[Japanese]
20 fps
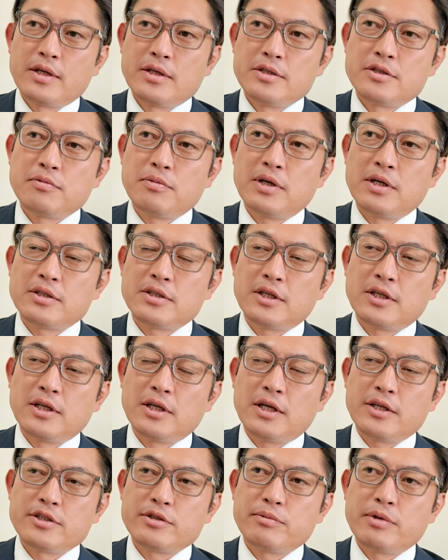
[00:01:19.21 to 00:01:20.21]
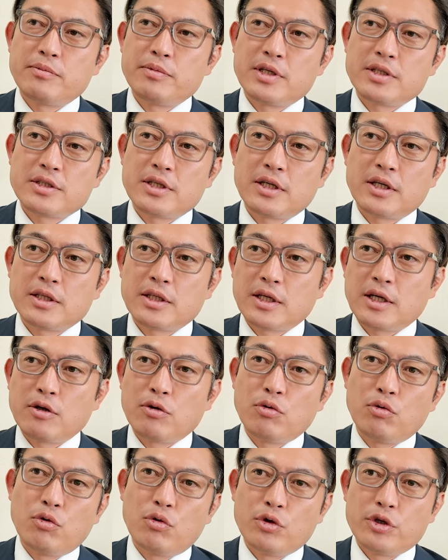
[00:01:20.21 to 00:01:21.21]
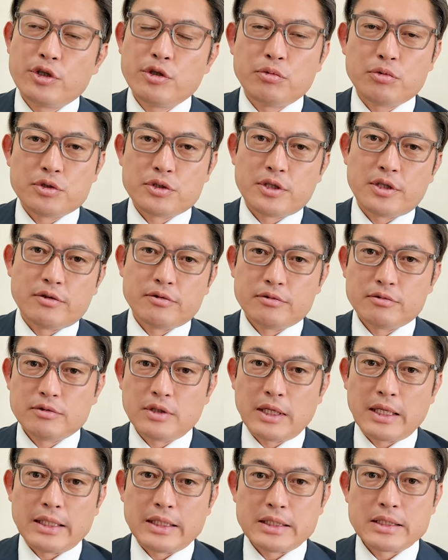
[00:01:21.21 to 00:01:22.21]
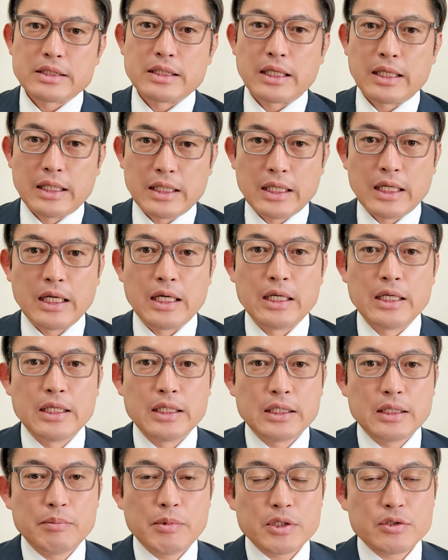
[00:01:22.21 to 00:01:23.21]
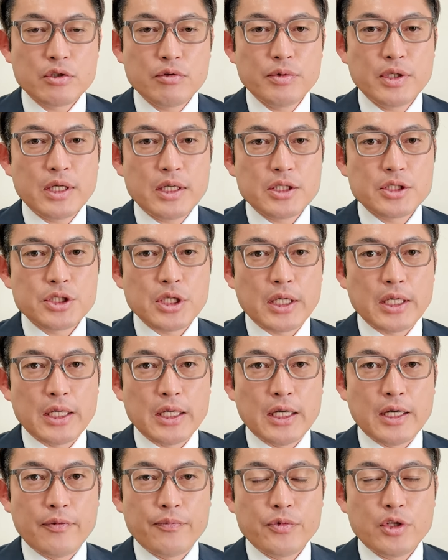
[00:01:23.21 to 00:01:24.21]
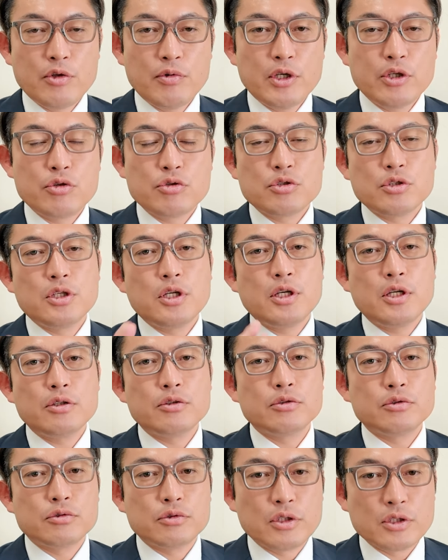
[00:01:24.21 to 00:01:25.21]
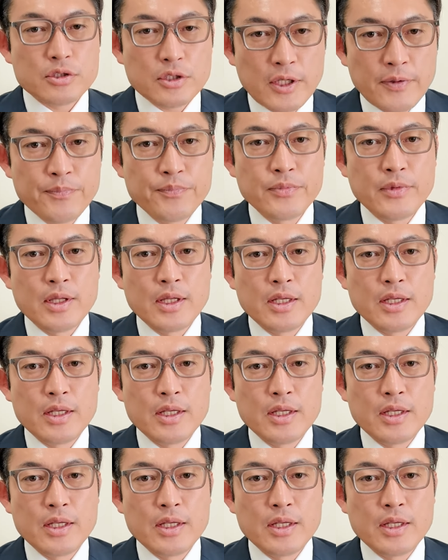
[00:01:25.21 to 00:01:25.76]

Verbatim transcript: 石破さんはじめ皆さん方がこう議論してる中でしたからマスコミ各社から岩井教授に連絡来るんですね。